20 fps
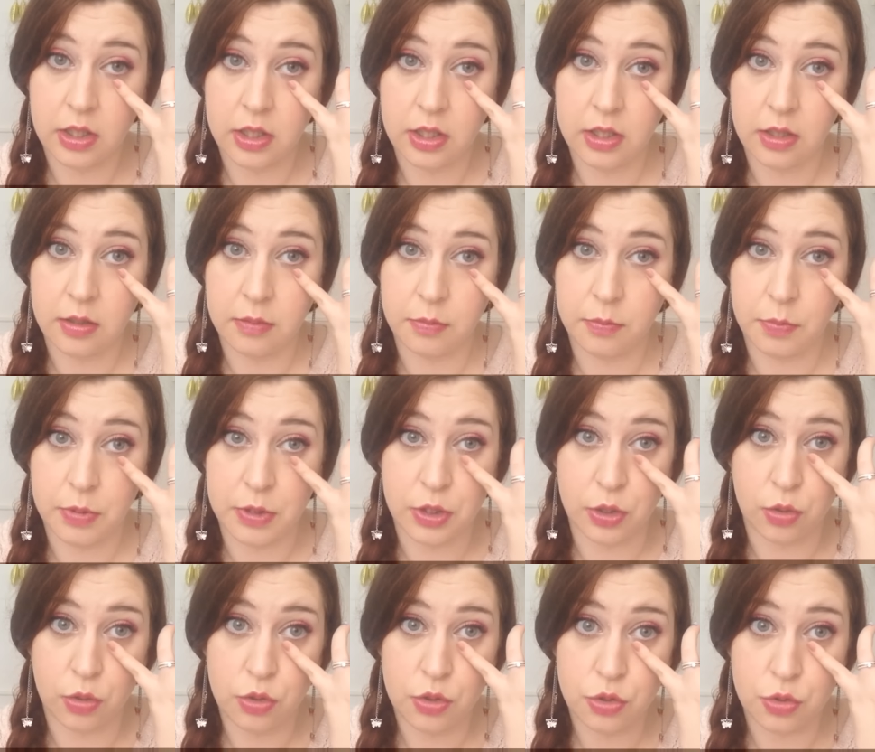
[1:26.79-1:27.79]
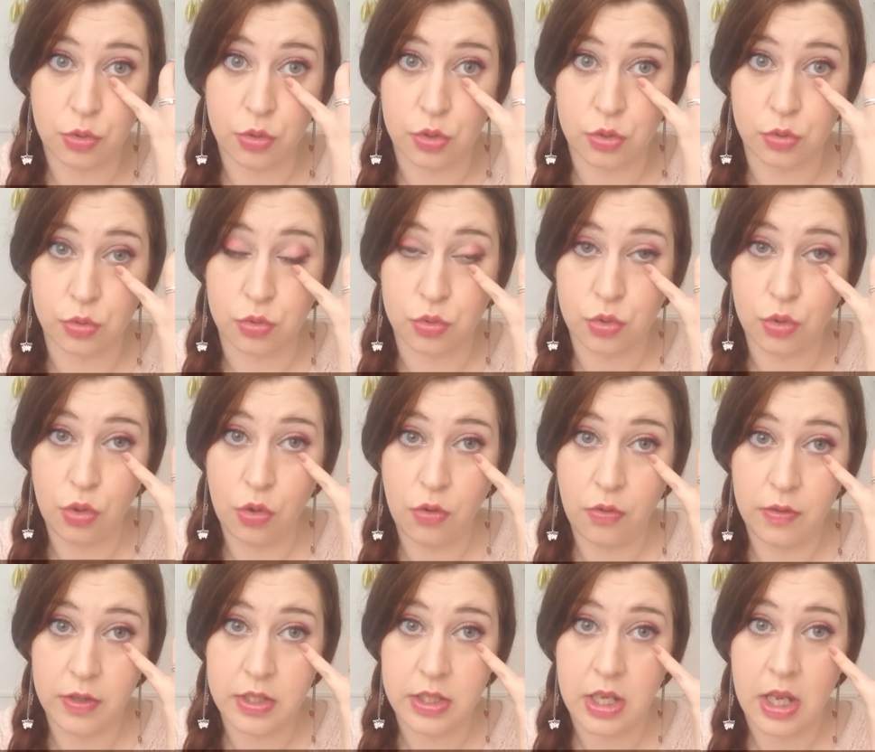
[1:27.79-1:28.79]
э, потихонечку
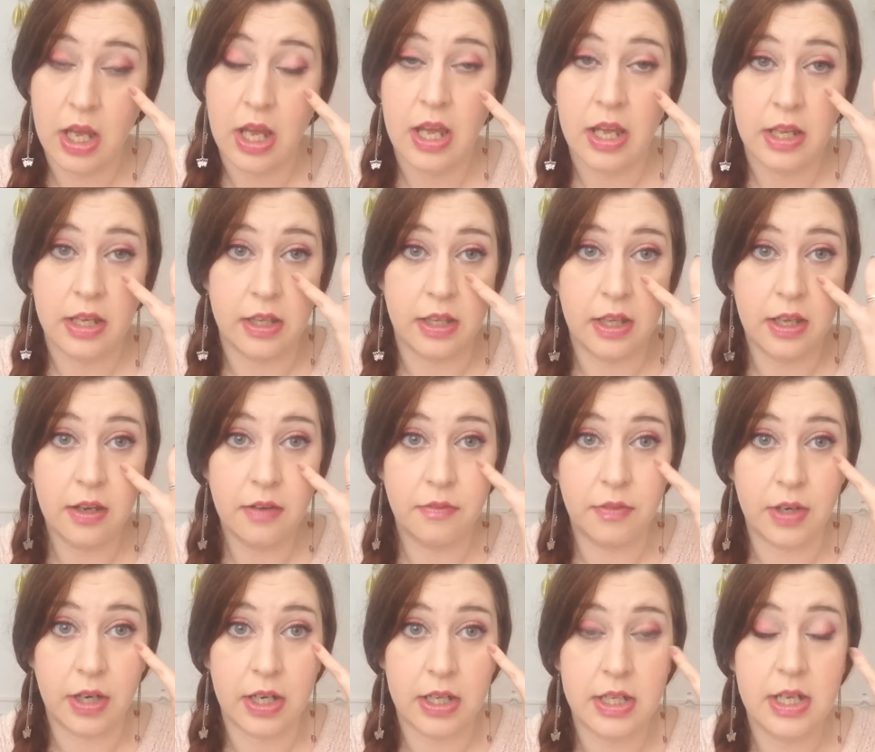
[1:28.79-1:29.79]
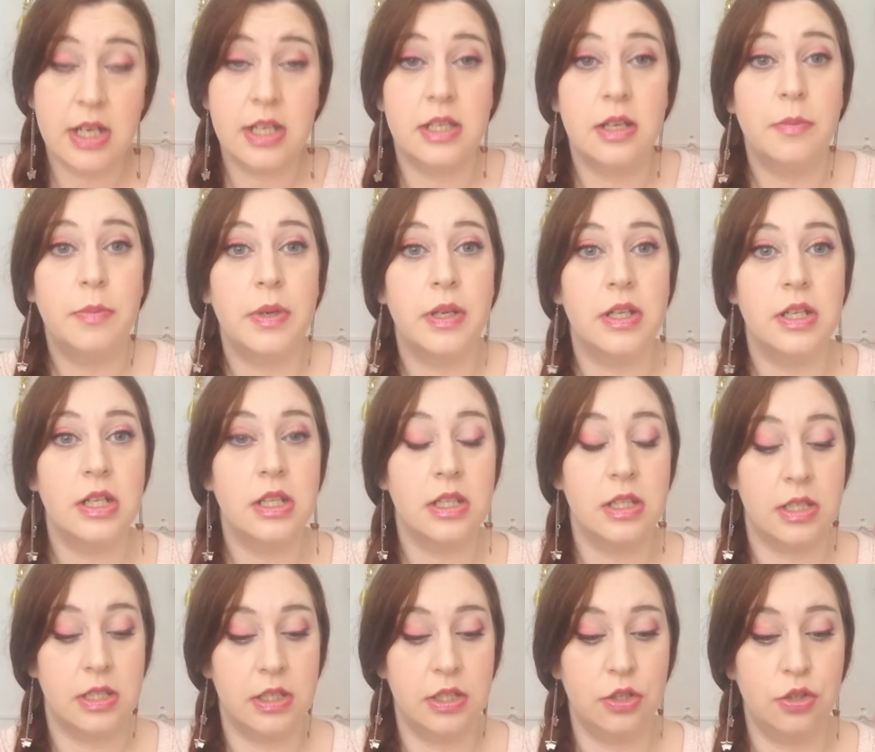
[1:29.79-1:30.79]
растушевывать не выходя за пределы
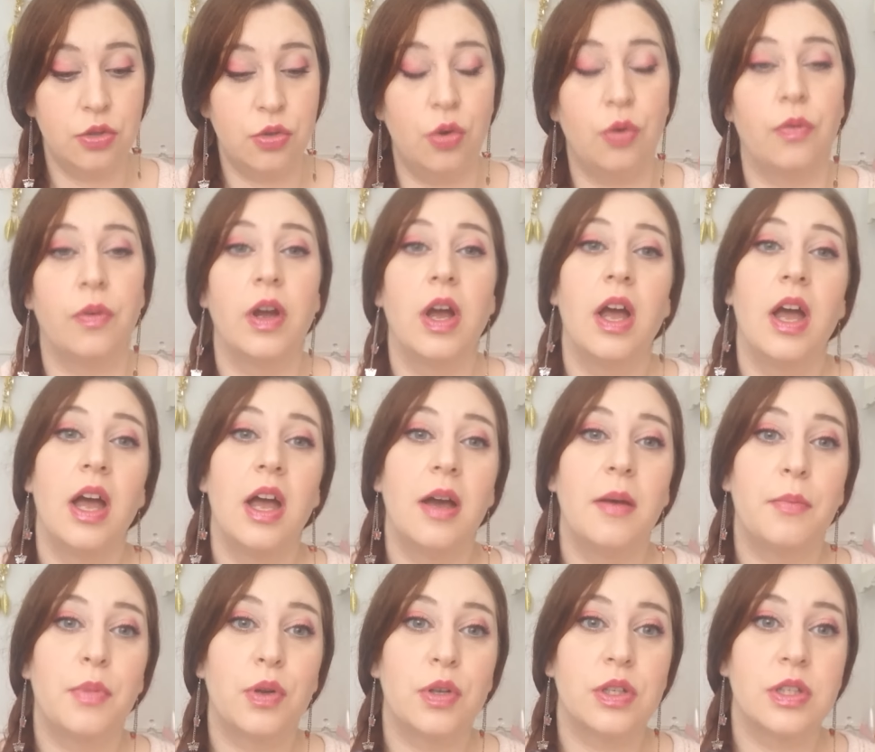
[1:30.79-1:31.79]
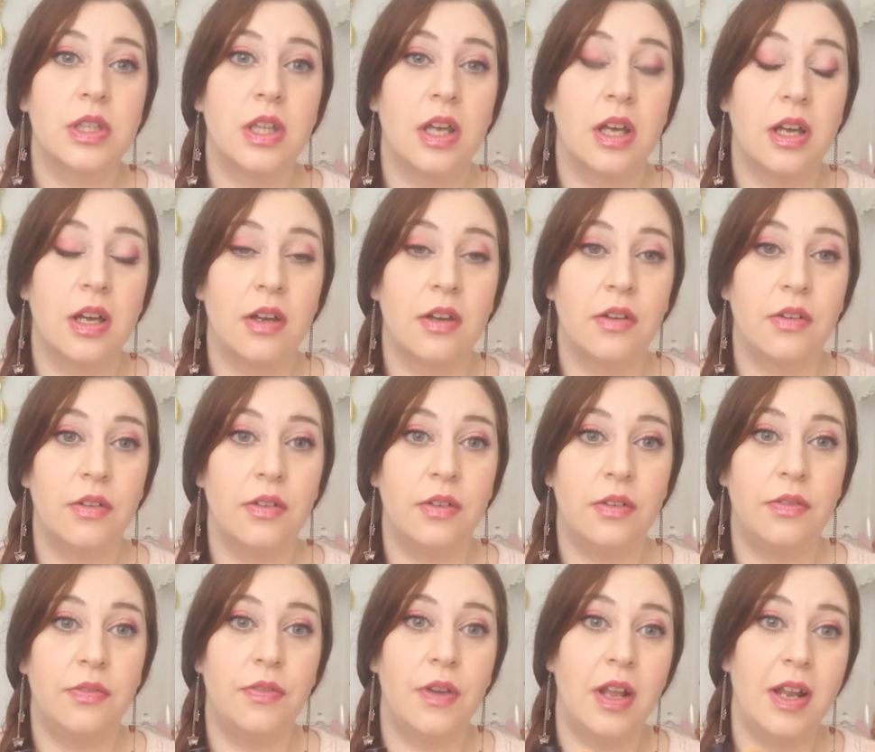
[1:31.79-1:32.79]
синячков. Просто
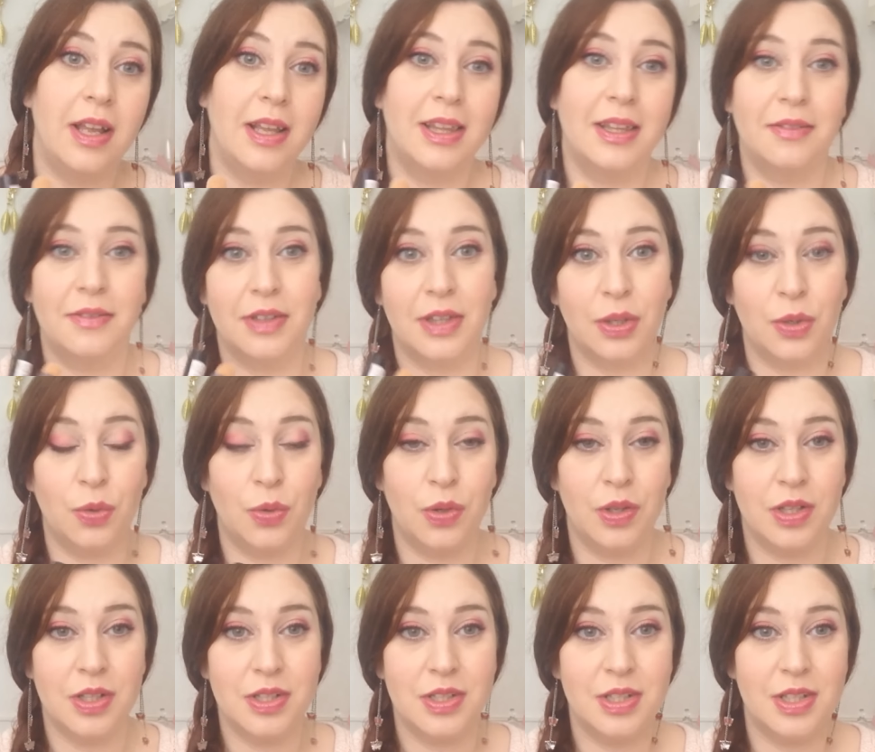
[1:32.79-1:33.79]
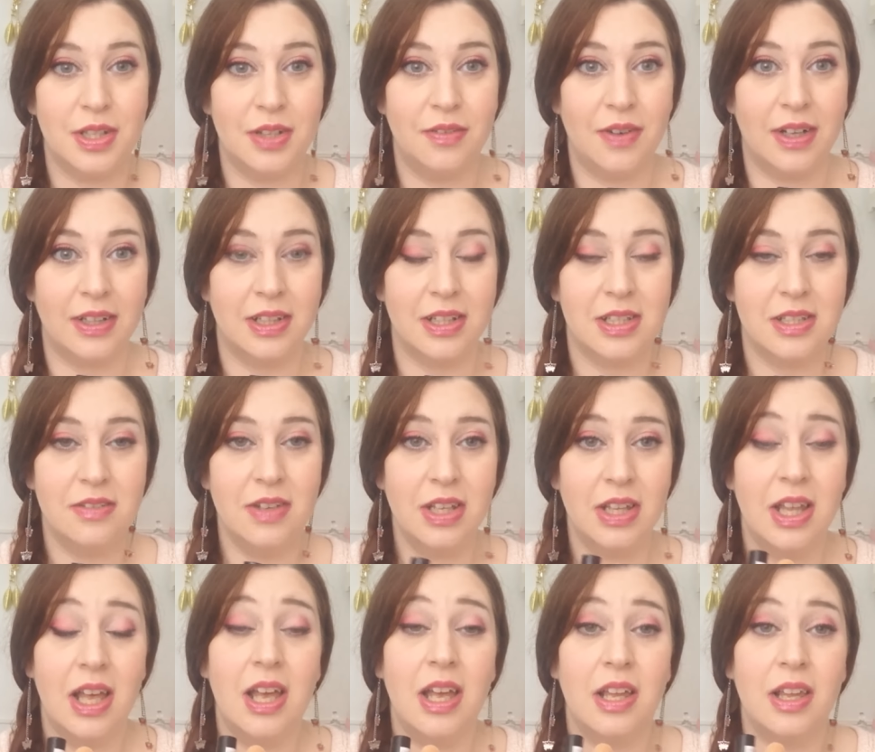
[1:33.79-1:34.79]
э, фиолетовый такой синеватый
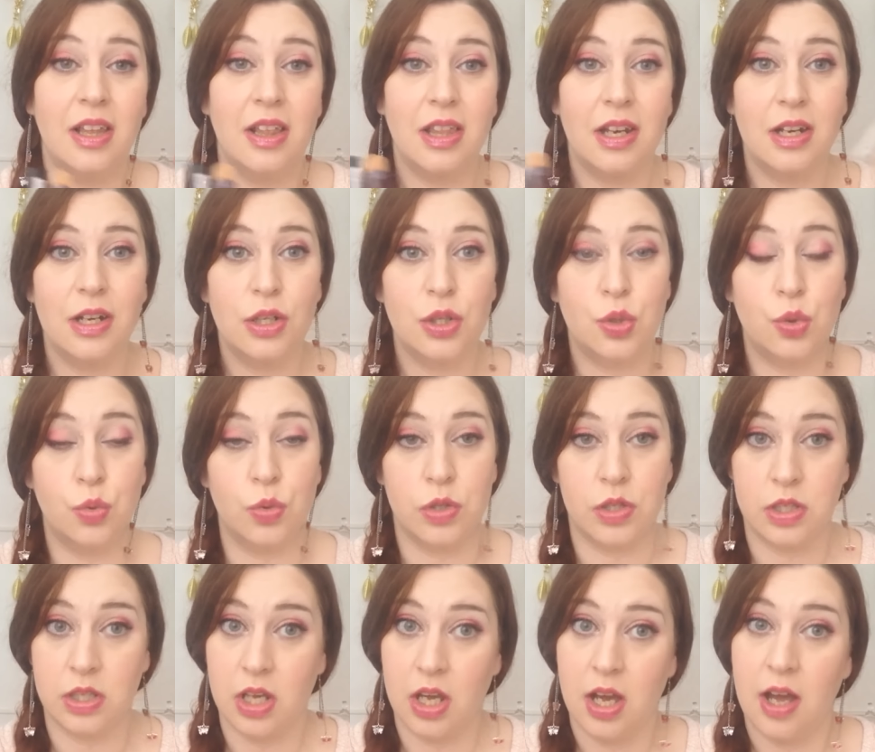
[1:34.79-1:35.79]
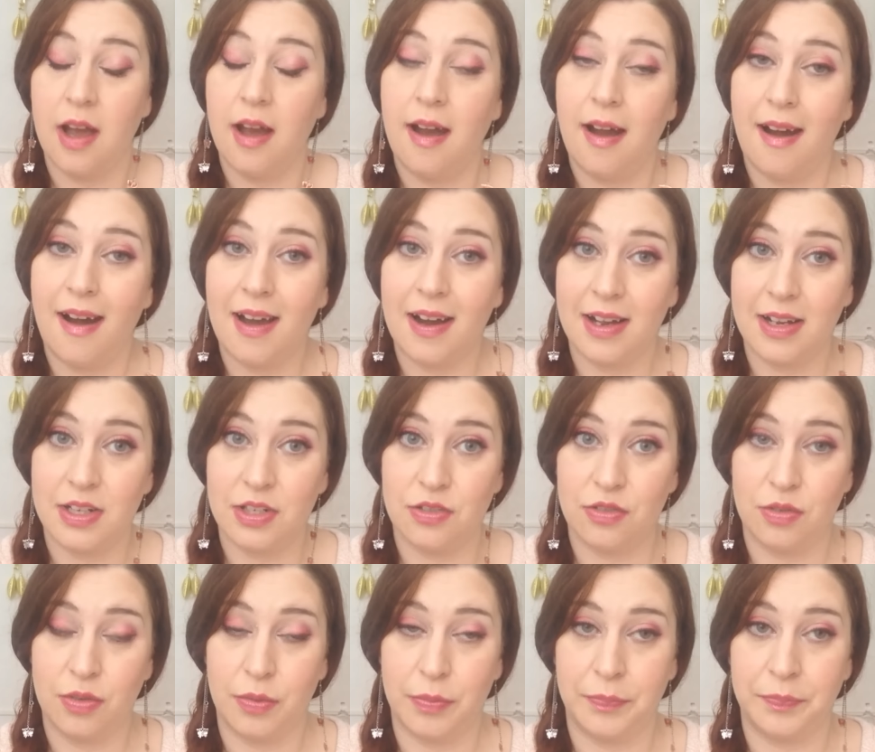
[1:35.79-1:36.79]
цвет нейтрализуется
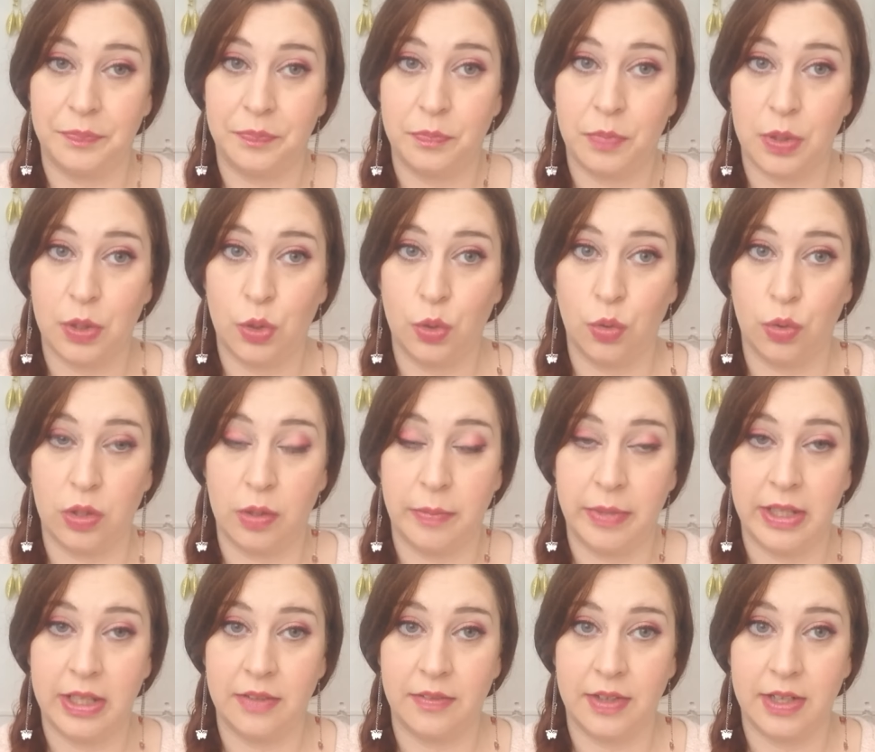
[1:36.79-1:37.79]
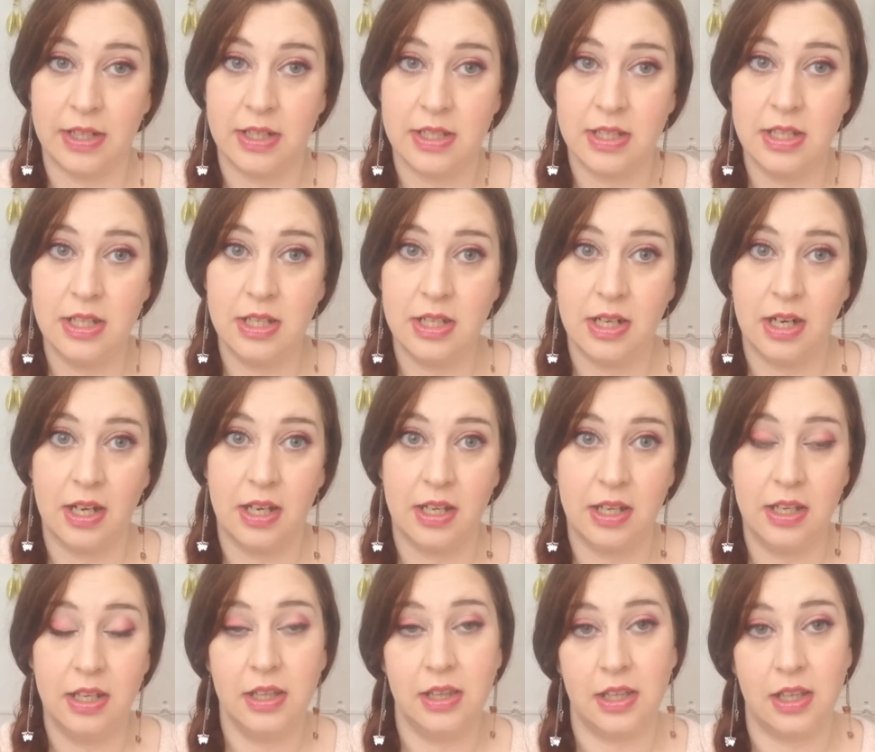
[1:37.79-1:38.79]
оранжевым подтоном этого консилера
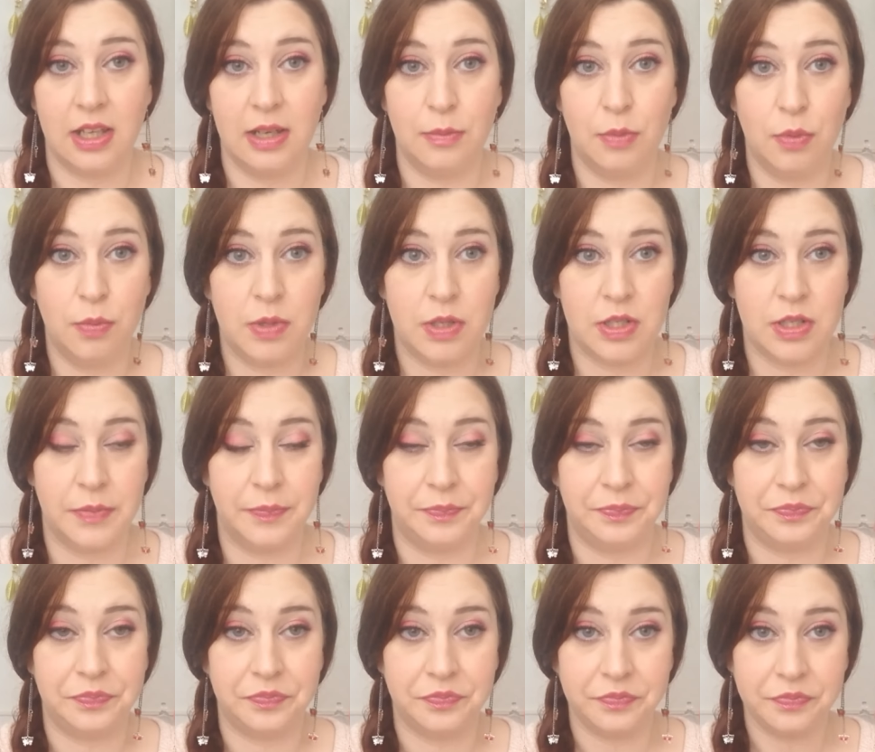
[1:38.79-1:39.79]
и таким образом